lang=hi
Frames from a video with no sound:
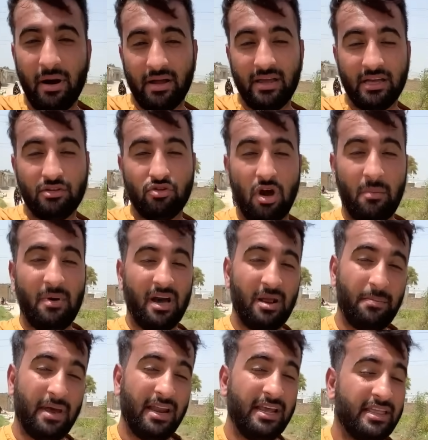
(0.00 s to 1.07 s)
भाई है जो हमारे
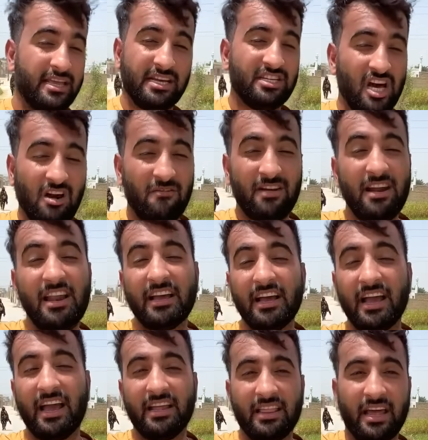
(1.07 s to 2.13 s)
पहले ईद के जानवर नहीं लेके
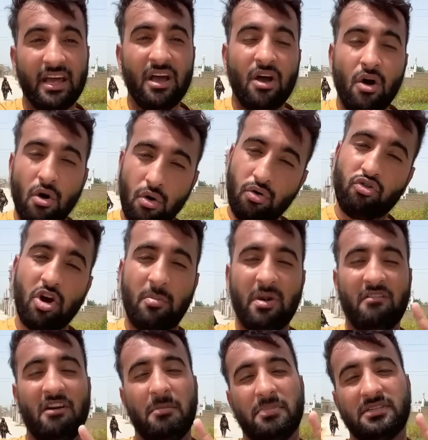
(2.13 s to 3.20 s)
गए थे उनको हमने
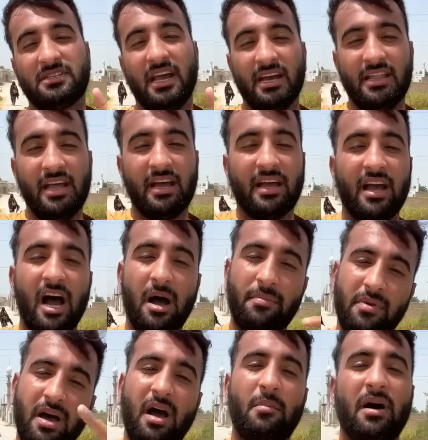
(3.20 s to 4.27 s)
वापस कह दिया कि आप
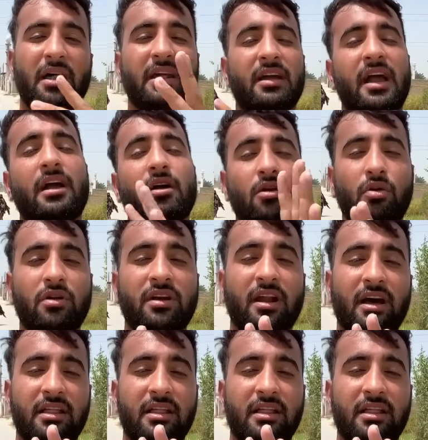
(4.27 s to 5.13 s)
ना हमारी गाय को लोड करा